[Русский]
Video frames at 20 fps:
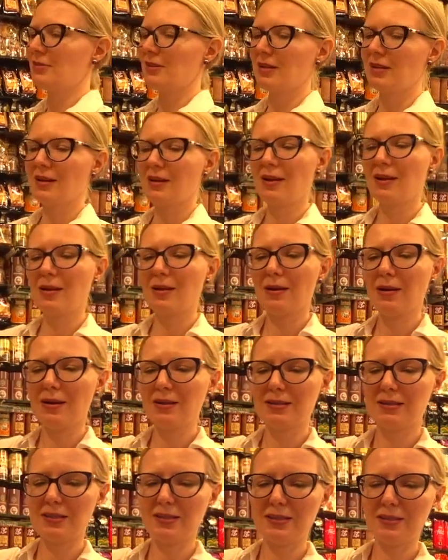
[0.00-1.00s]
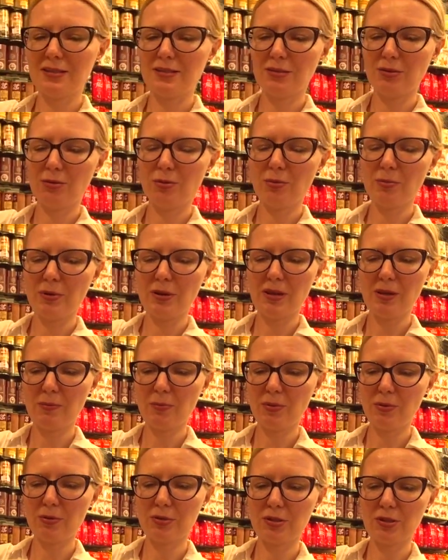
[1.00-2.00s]
вы сидите дома и
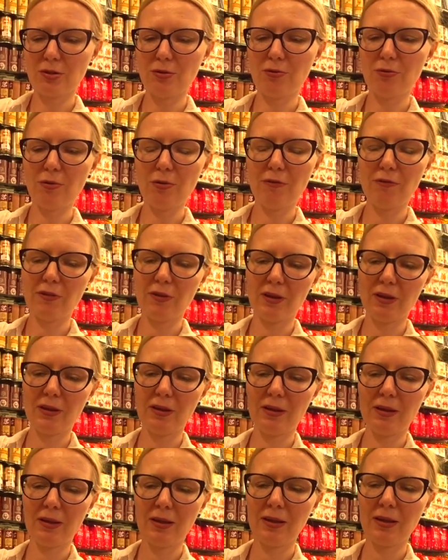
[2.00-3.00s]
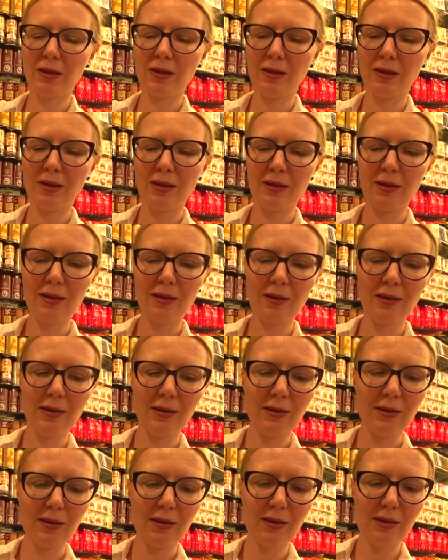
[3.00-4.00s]
пьете кофе
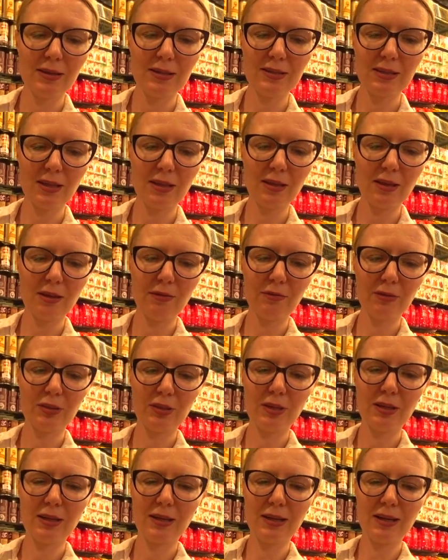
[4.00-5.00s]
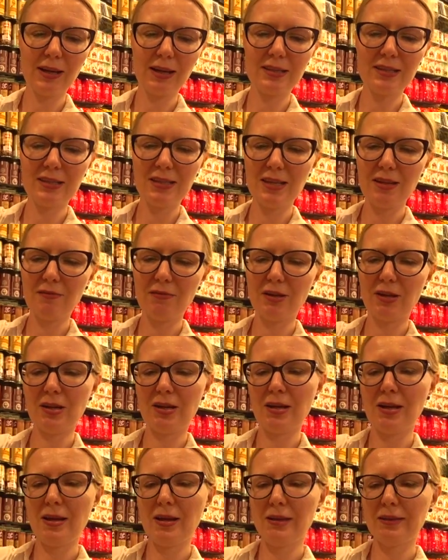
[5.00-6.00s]
из таких вот красивых,
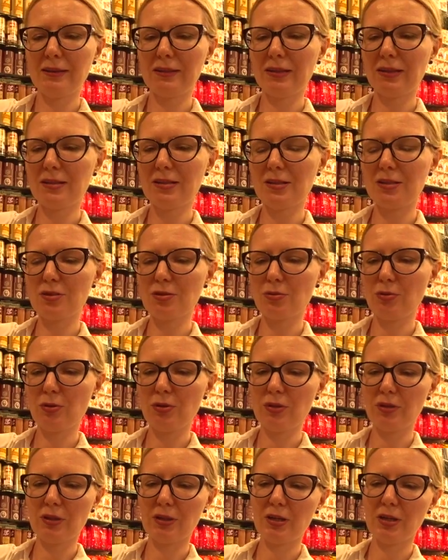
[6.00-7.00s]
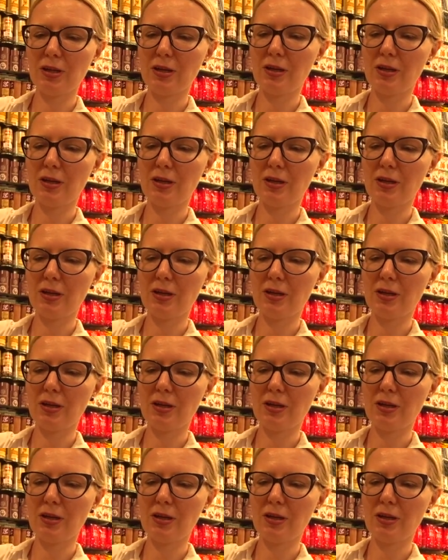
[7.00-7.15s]
традиционных